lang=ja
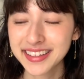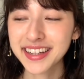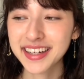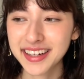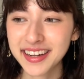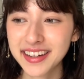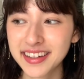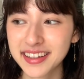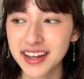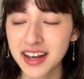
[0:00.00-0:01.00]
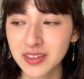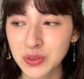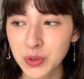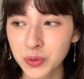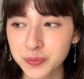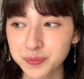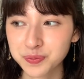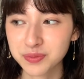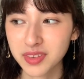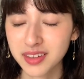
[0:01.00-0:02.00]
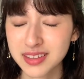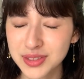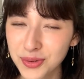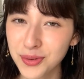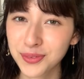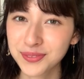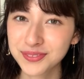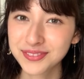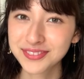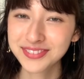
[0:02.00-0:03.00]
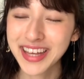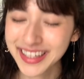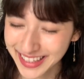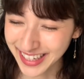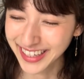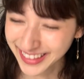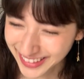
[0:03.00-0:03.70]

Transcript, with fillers: だからあのそうなんか